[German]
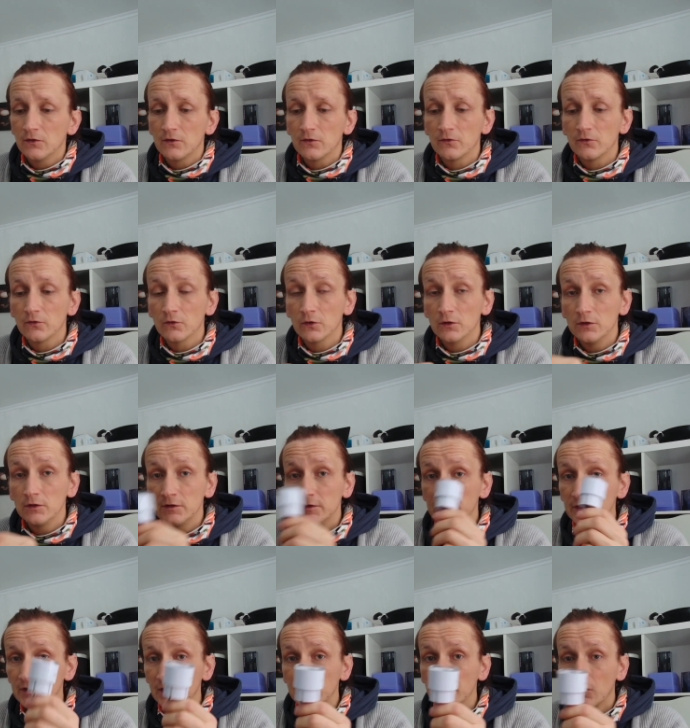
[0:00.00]
soll
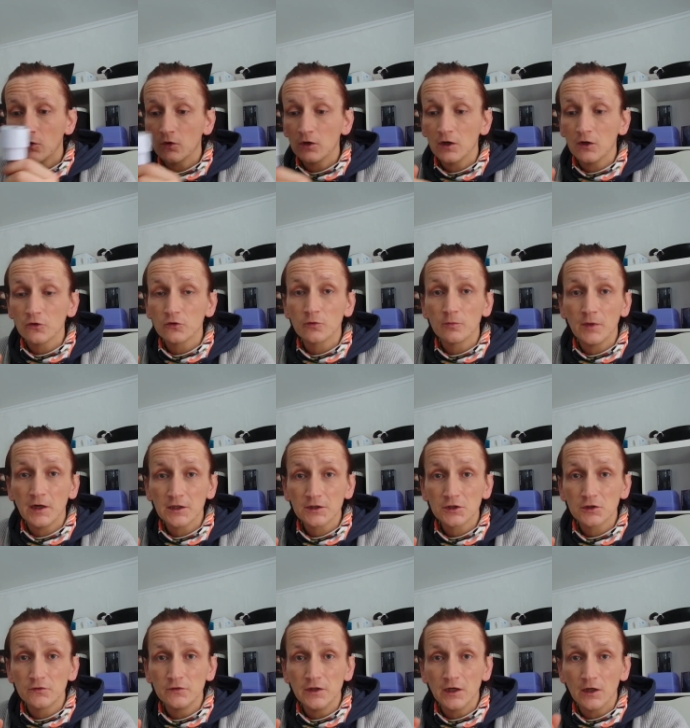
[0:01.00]
die dann auch
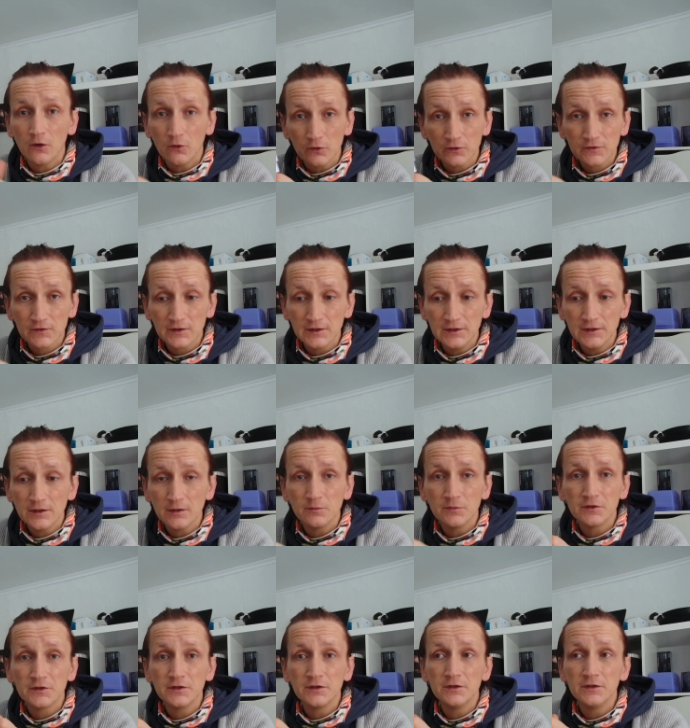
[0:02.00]
automatisch wieder ausgehen,
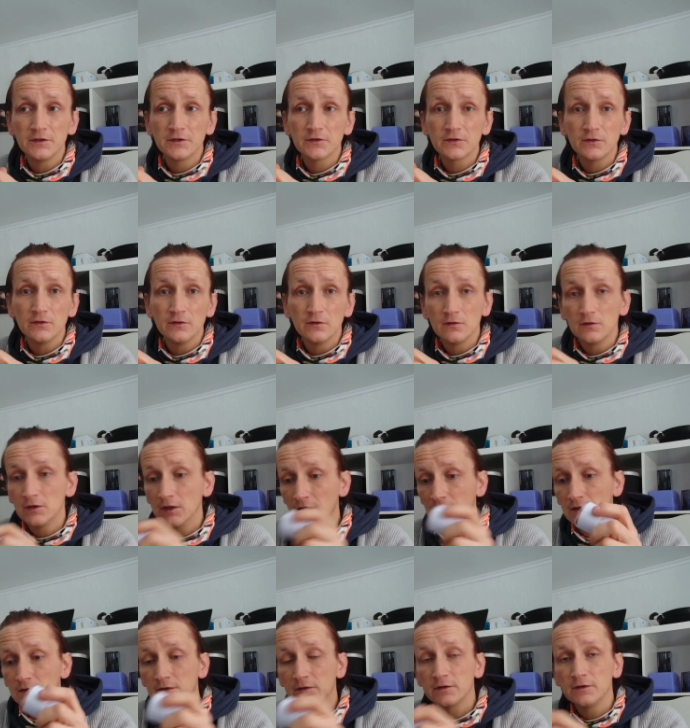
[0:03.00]
damit ich nicht
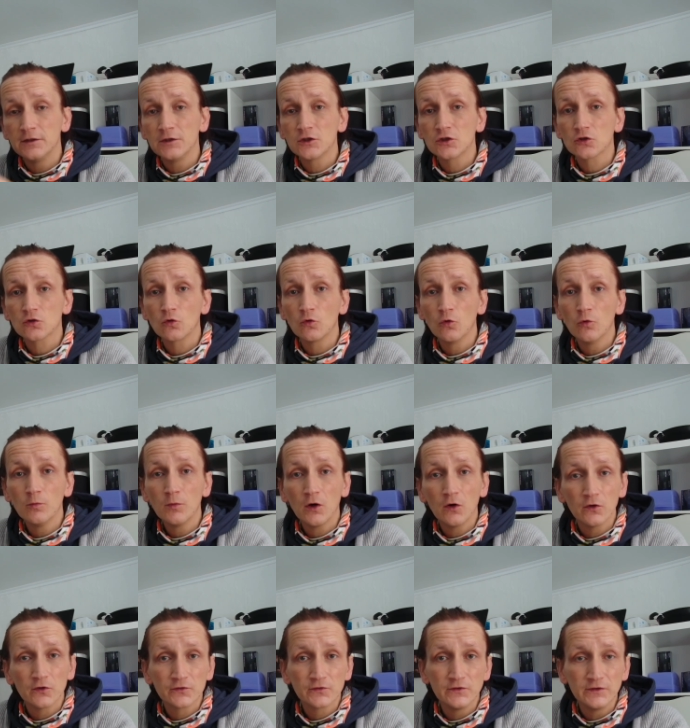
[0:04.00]
ja, den Strom
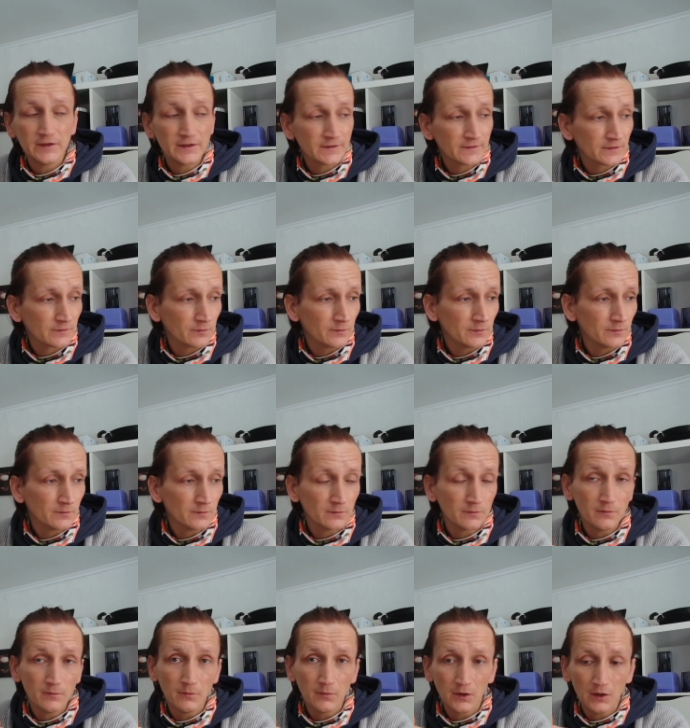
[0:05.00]
aus dem Netz
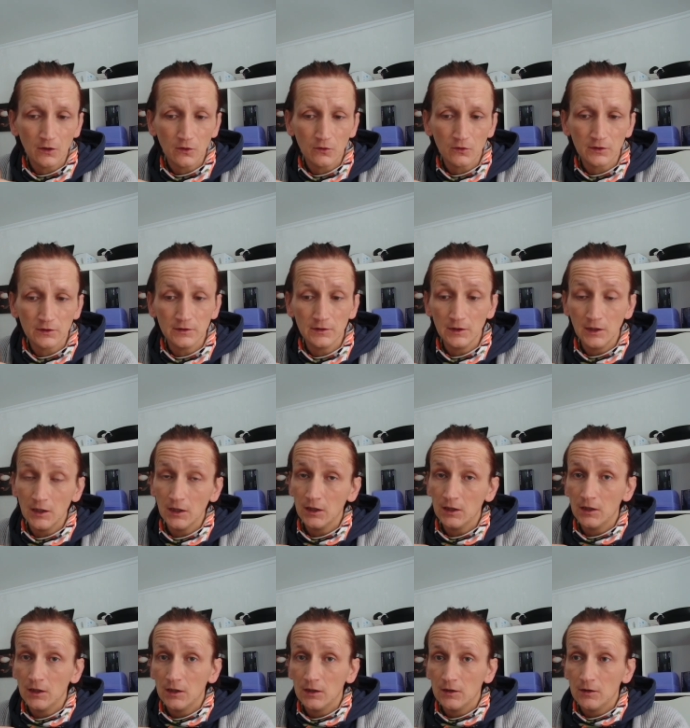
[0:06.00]
brauche.
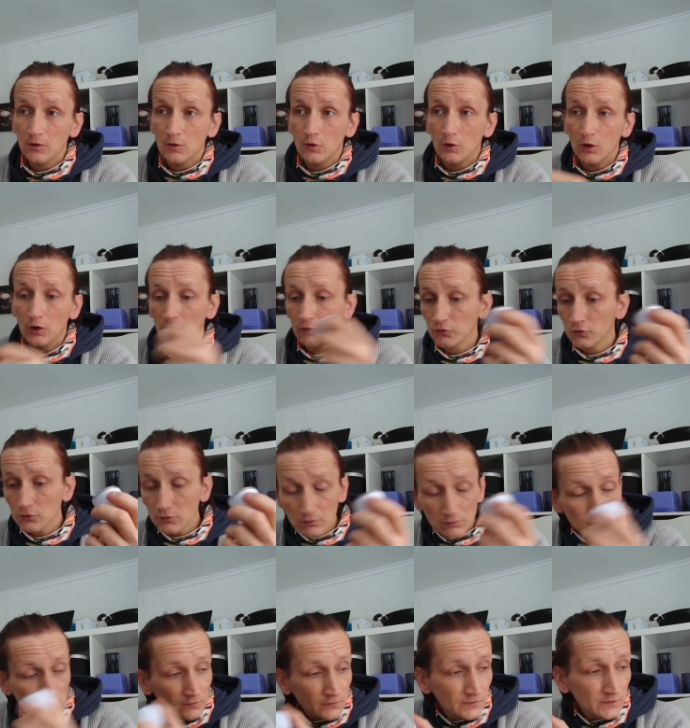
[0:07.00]
Also,
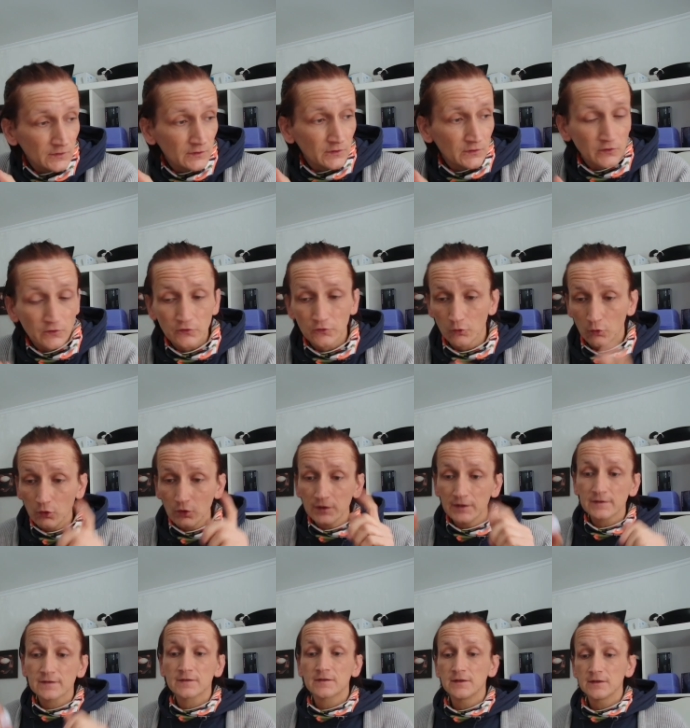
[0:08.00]
so
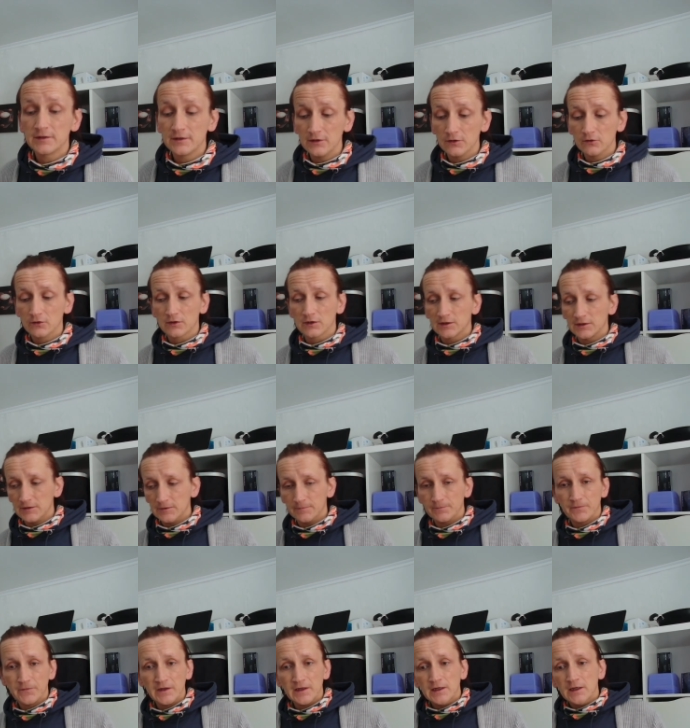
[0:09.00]
jetzt die Theorie.
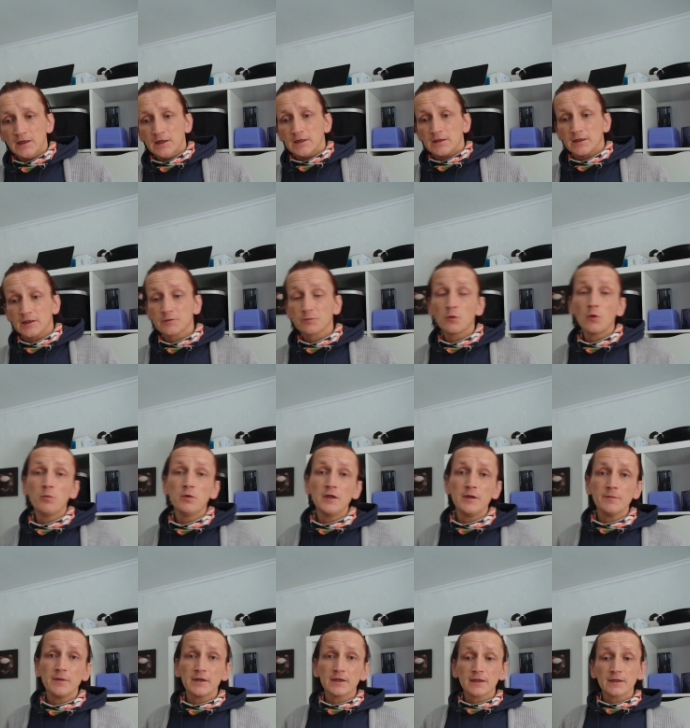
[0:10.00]
Das
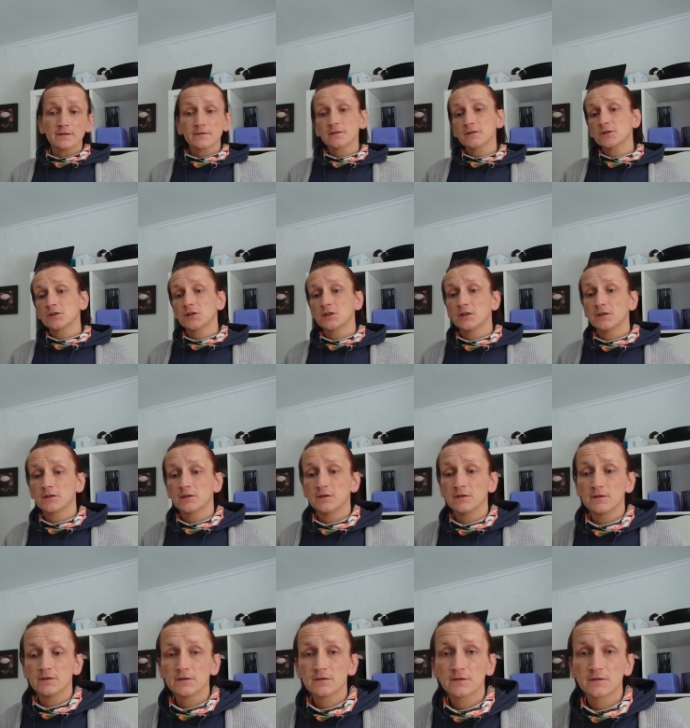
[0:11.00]
Problem an der ganzen Geschichte
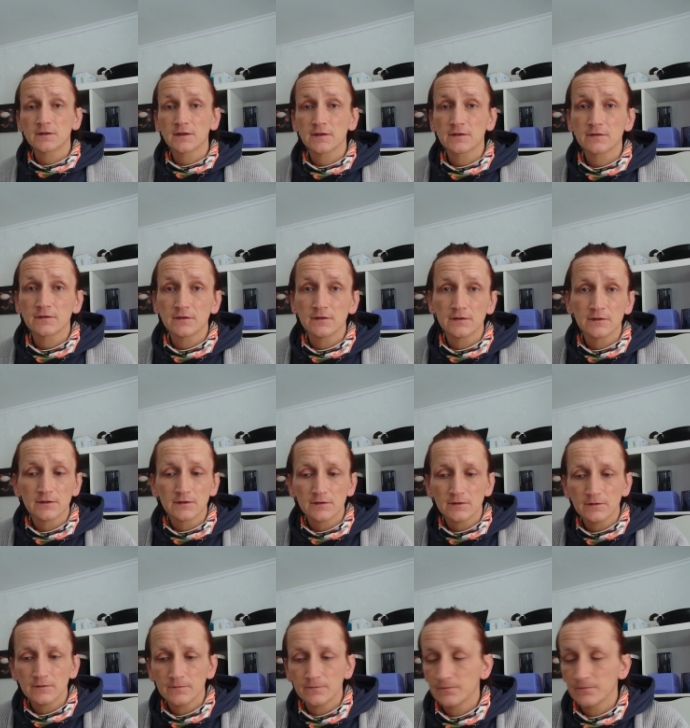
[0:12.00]
ist, dass äh,